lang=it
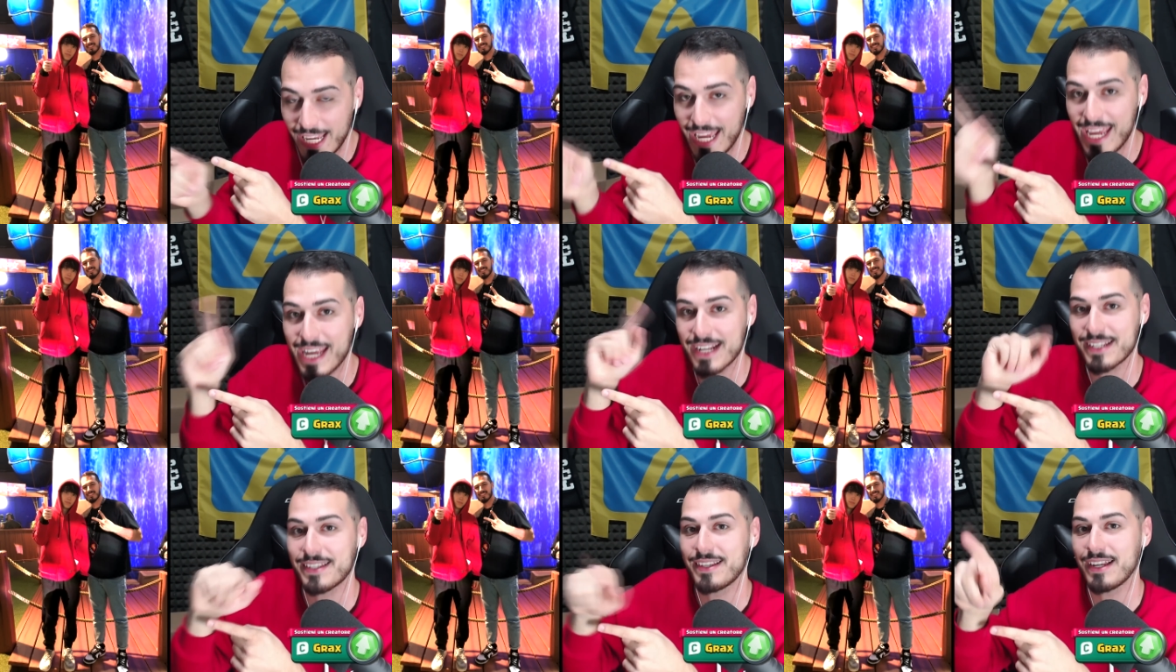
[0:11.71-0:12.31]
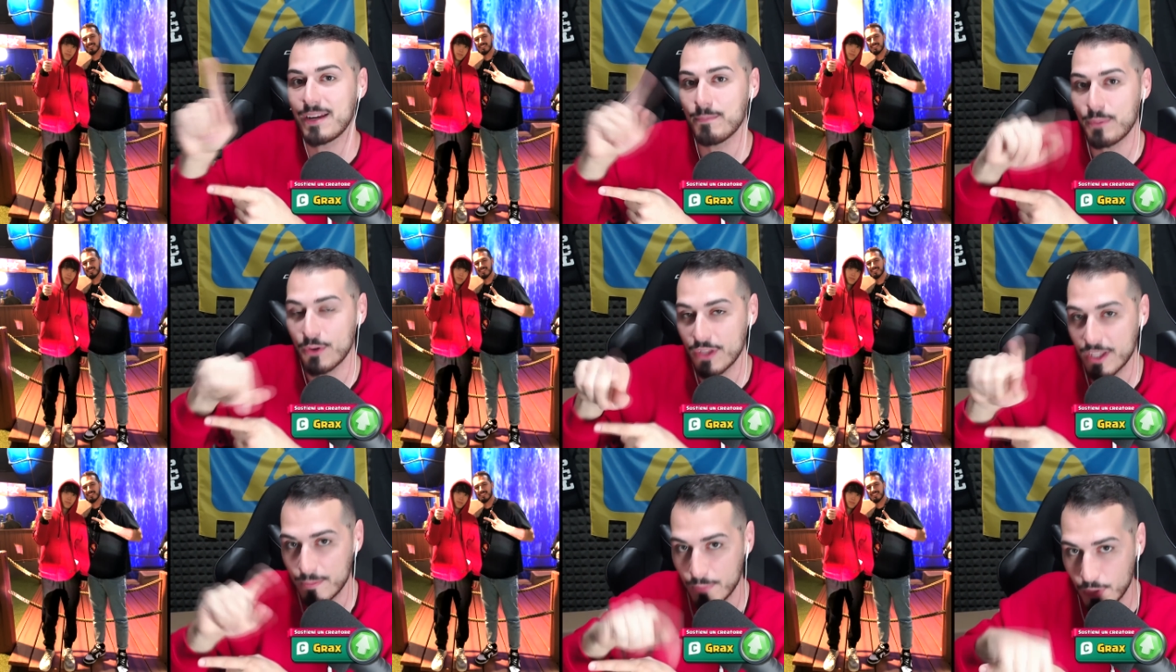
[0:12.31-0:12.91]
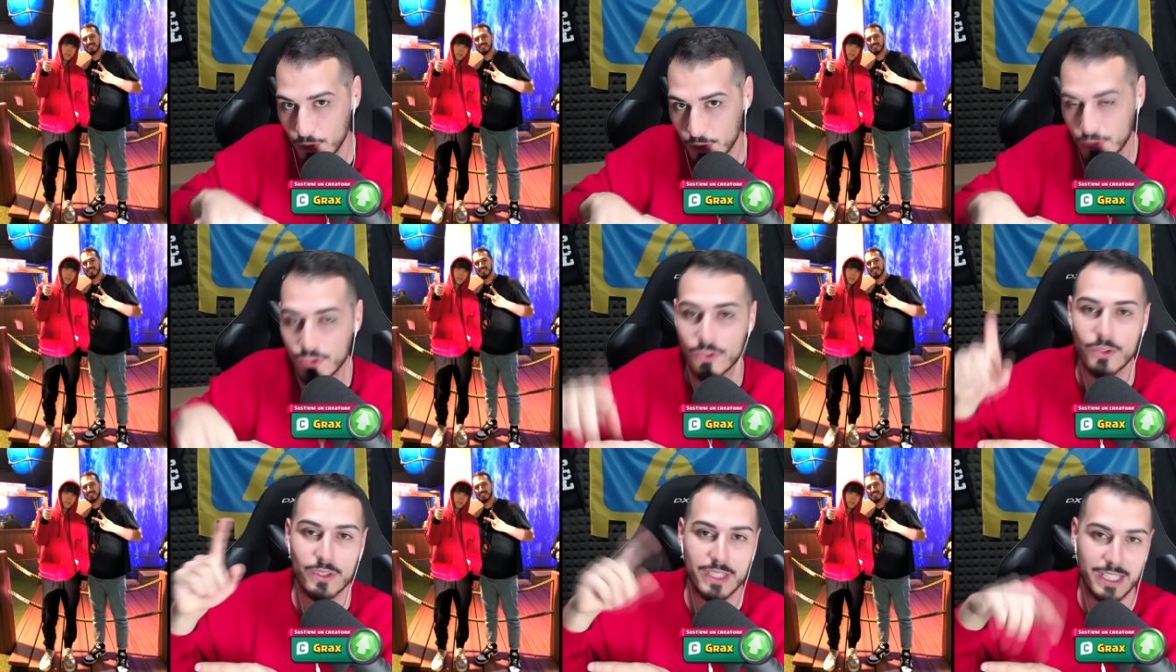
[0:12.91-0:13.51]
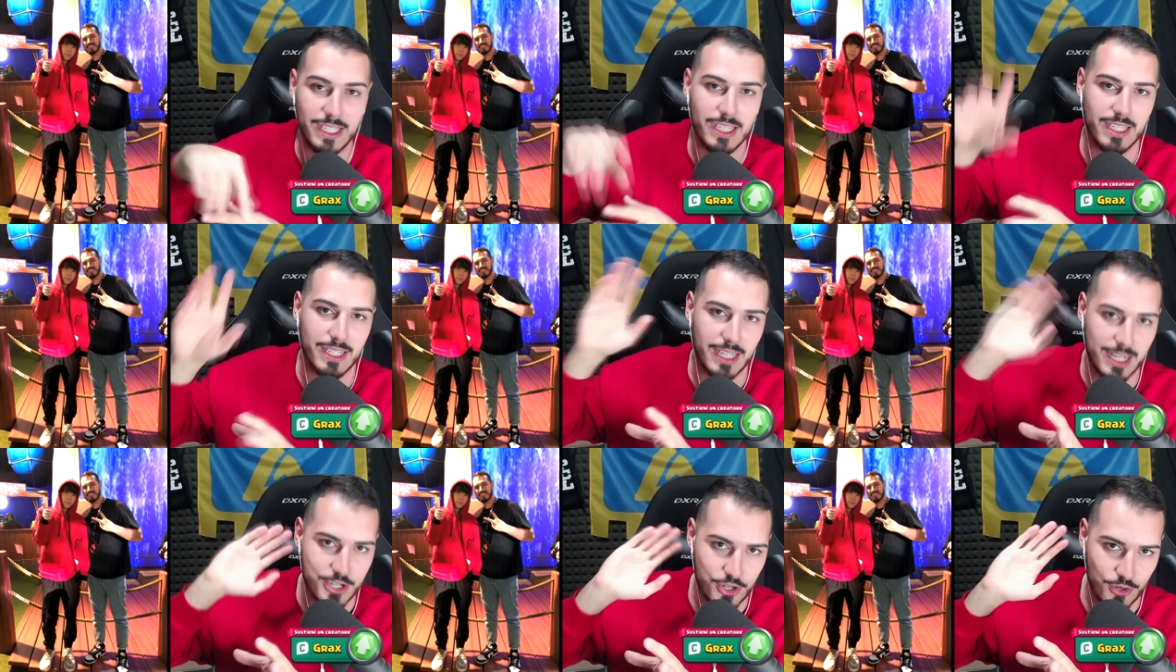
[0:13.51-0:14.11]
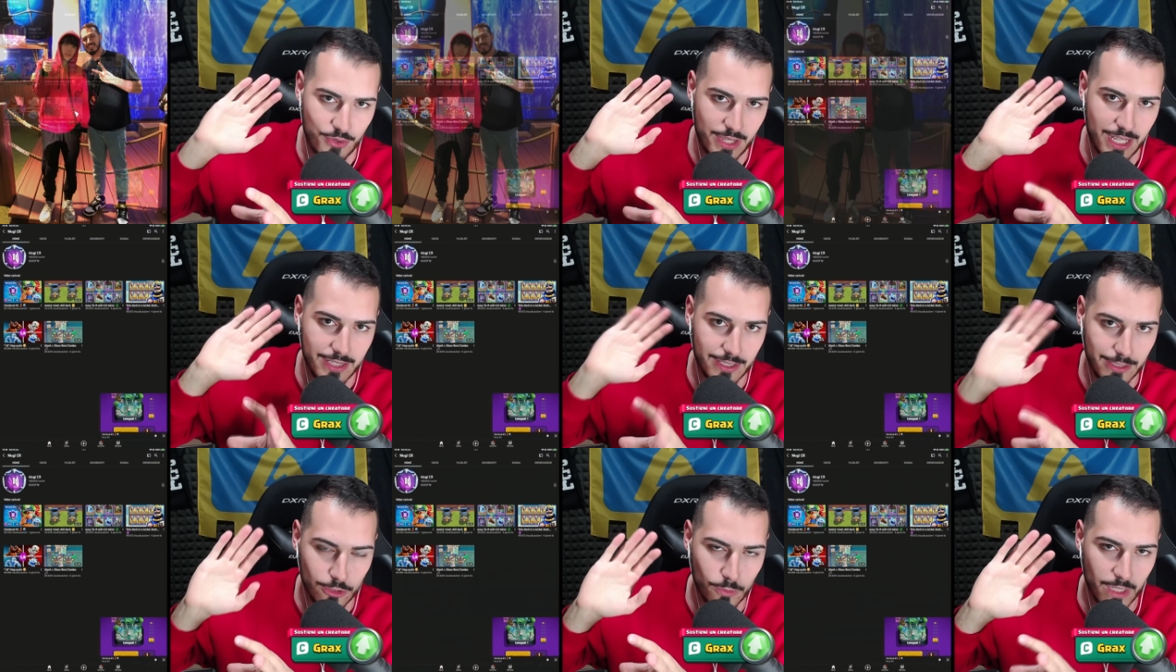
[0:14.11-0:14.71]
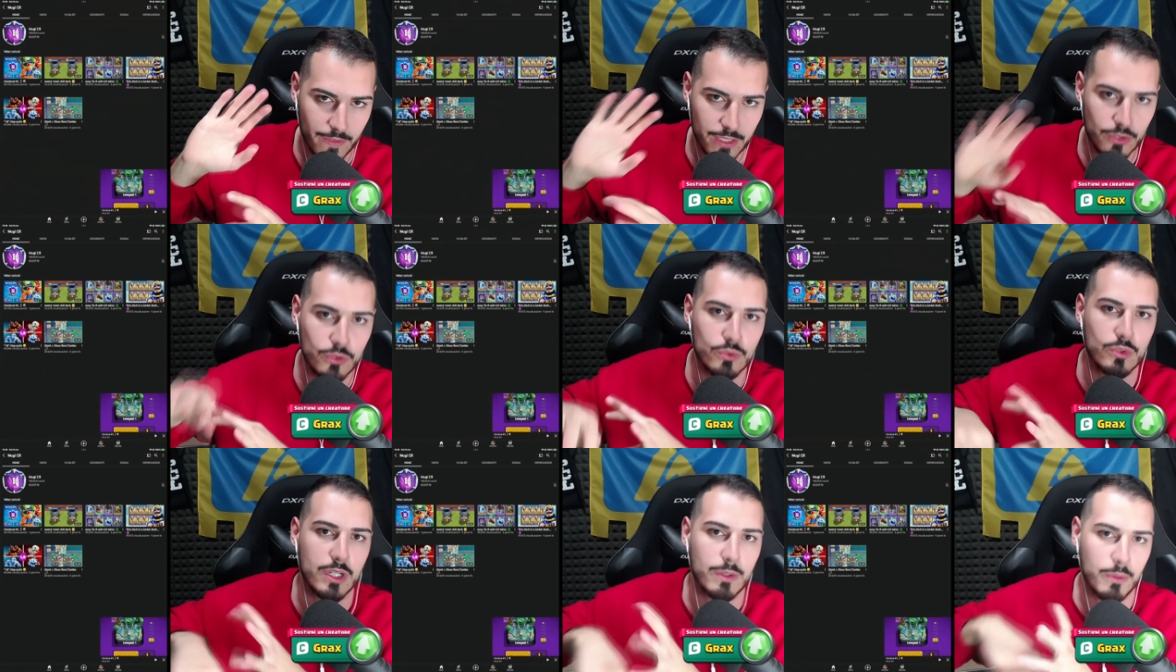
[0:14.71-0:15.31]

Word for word: ex campione del mondo di Clash Royale del 2021,